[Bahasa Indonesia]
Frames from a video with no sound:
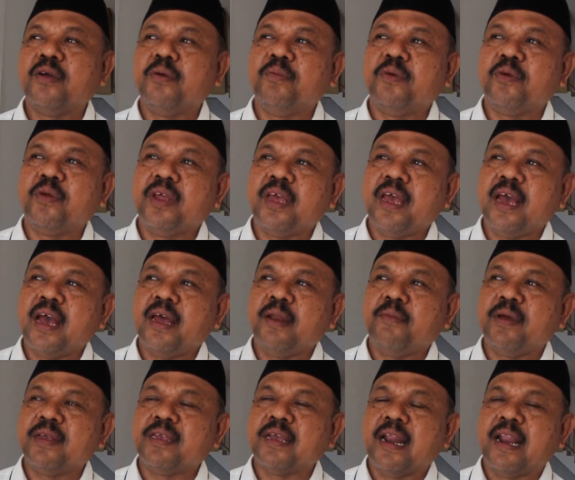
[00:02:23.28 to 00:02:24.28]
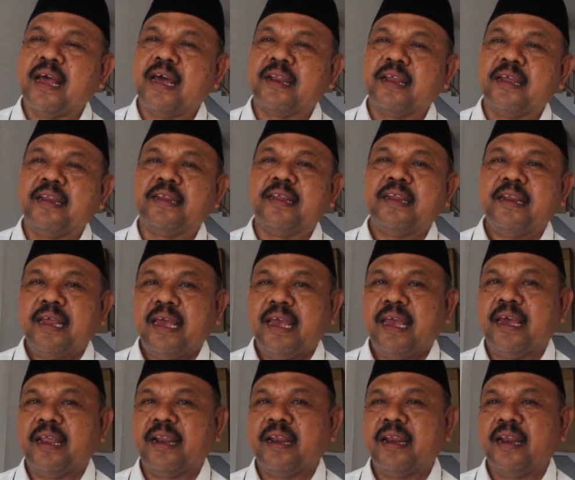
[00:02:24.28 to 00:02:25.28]
kemudian masalah
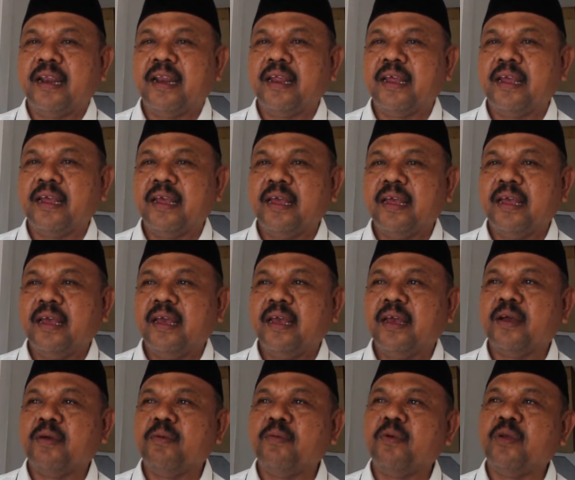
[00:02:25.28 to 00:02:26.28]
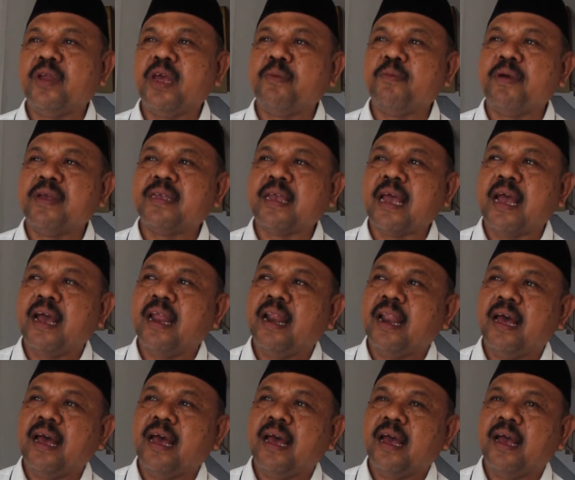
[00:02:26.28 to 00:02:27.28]
rentenir, kemudian
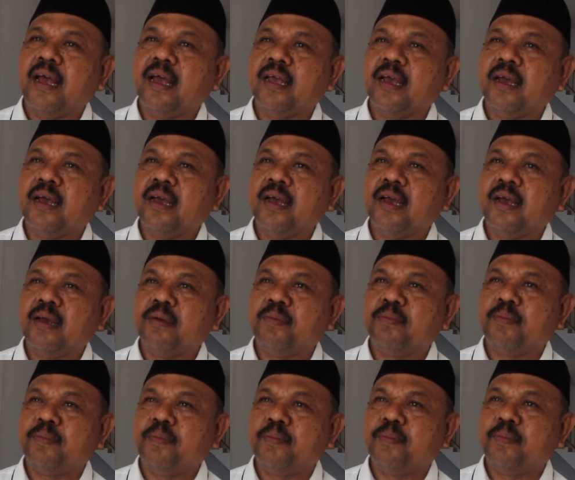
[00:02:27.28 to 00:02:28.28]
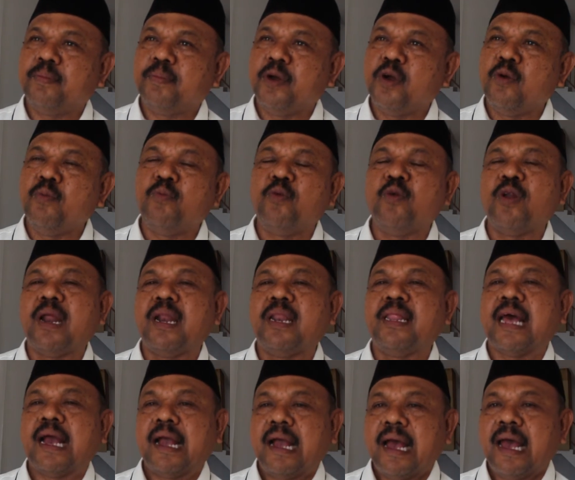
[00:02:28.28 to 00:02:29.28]
masalah uh, pengumpulan
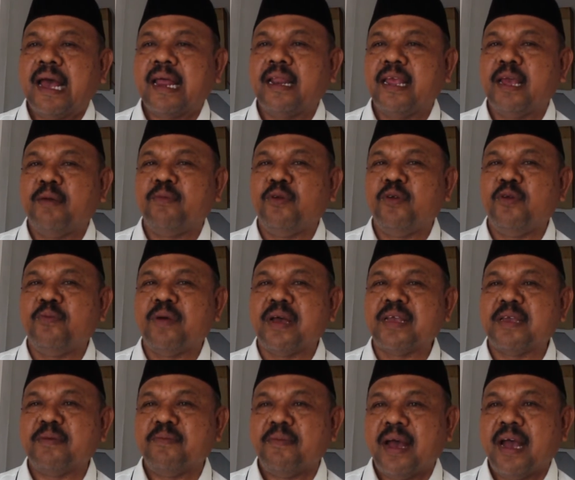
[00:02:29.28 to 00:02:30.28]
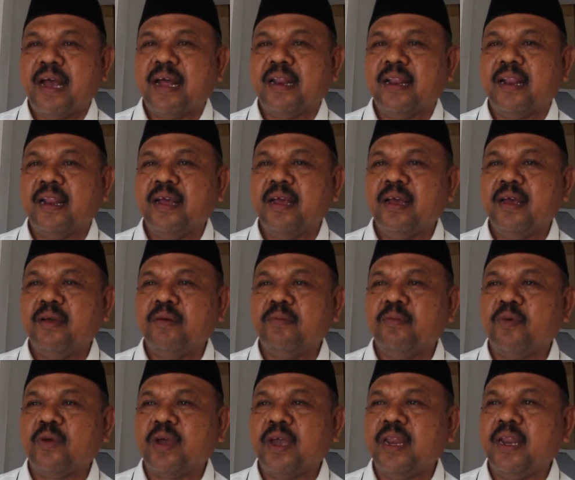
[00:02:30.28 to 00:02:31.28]
data yang belum maksimal.
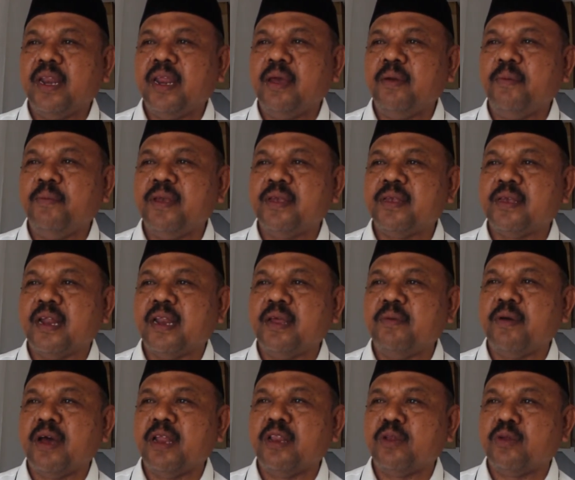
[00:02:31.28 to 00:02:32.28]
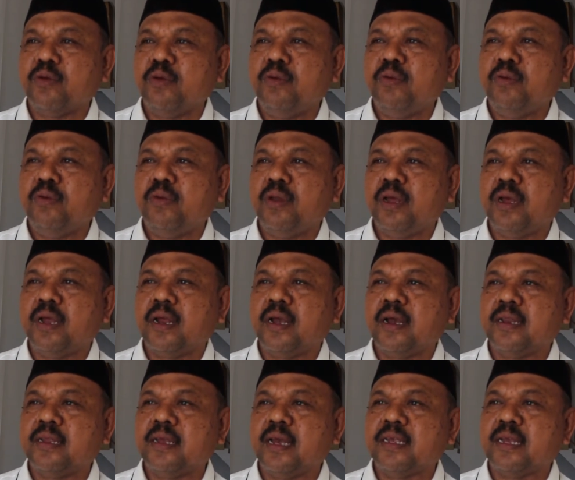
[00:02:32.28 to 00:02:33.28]
Mungkin ini bisa dibantu dengan
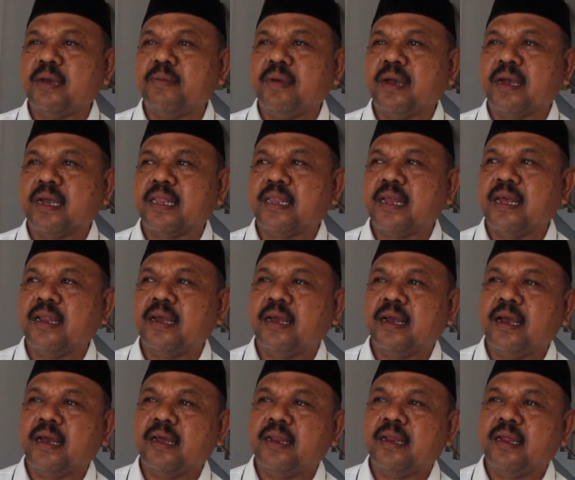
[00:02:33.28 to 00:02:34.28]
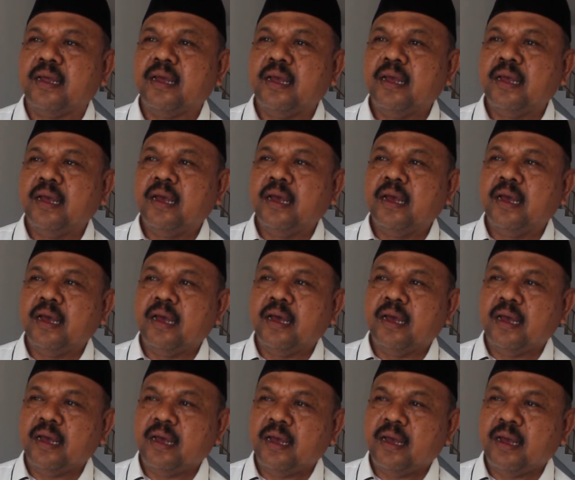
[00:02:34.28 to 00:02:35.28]
kerjasama kita dengan
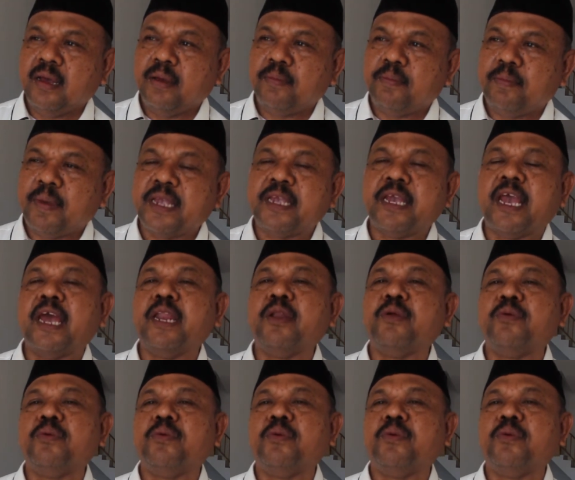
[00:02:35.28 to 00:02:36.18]
uh, eh, PCN.